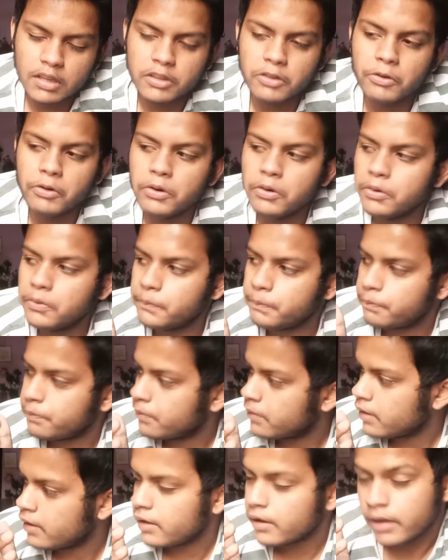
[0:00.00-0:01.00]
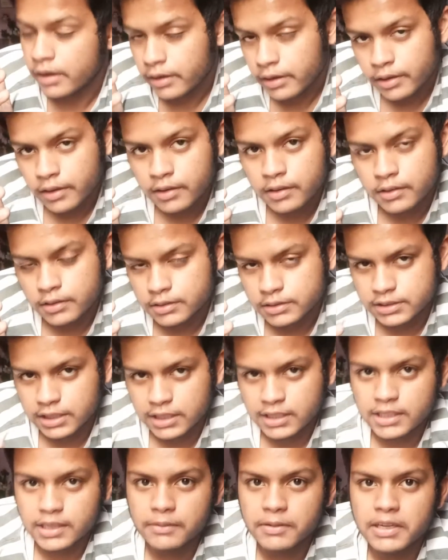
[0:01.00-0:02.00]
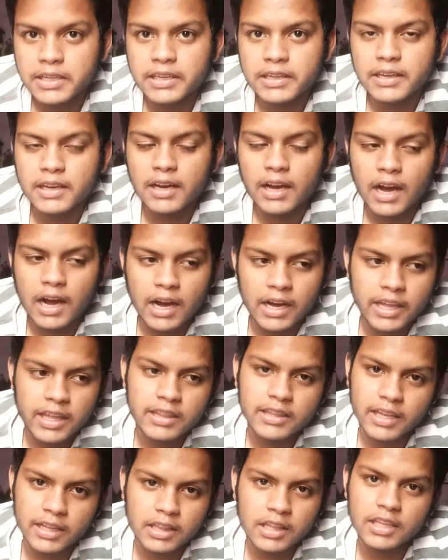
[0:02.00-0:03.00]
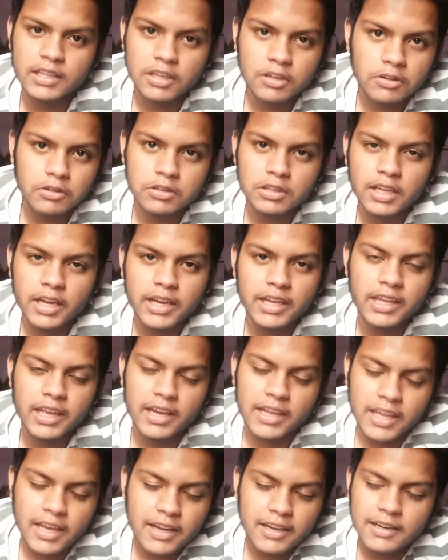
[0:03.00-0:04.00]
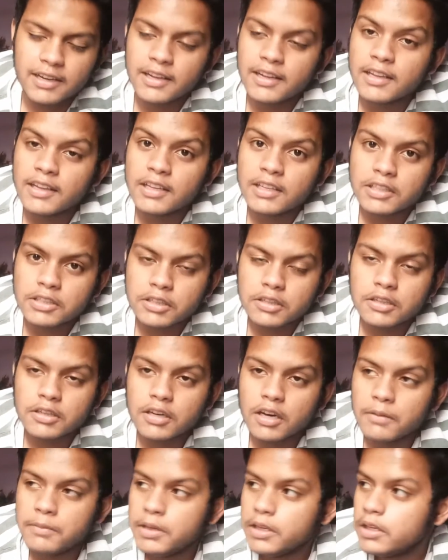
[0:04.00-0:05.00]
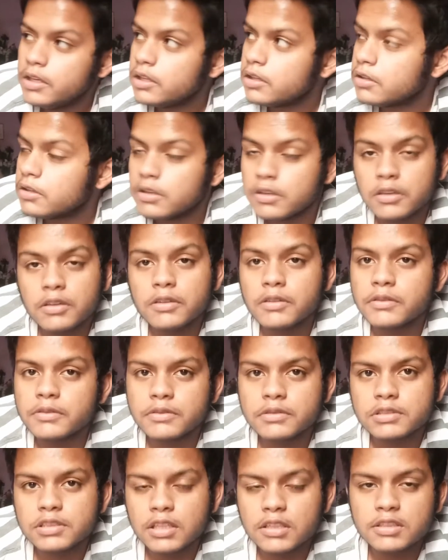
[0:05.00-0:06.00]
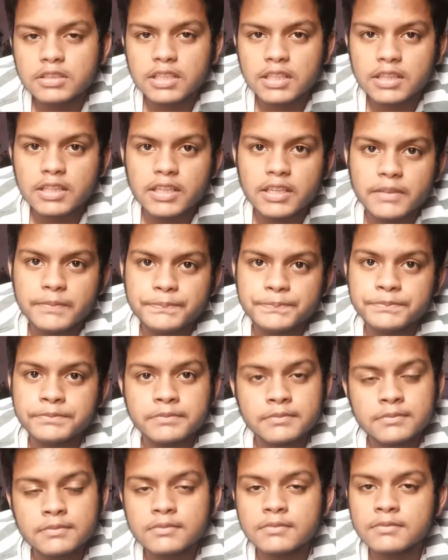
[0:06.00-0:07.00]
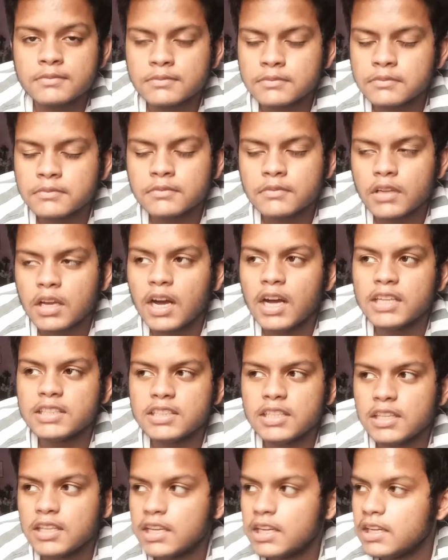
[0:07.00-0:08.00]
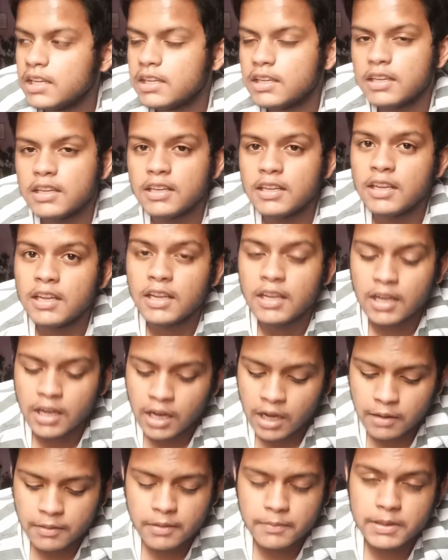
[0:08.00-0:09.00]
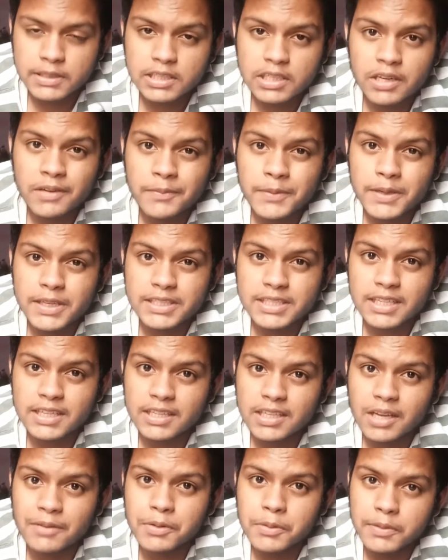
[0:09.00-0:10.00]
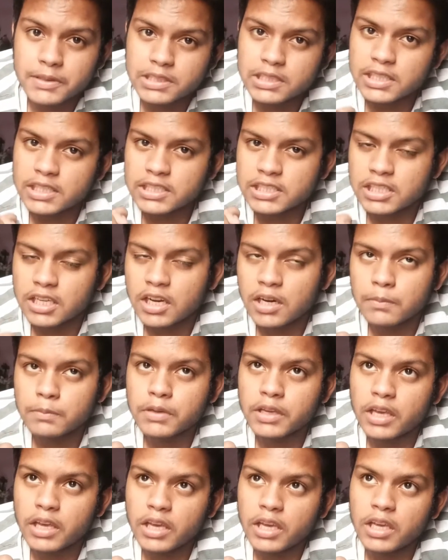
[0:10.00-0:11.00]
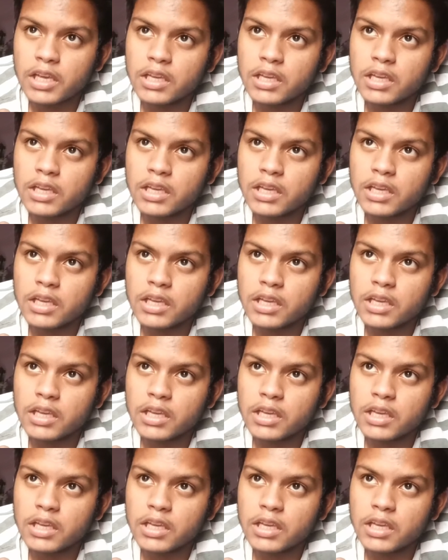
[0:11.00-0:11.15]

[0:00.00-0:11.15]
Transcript: तो सही है भाई आगे देखते जाओ होता है क्या क्या तो अभी तो चलो चलते हैं कहाँ चलना है अभी बज रहा है बेसिकली अभी बज रहा है शाम के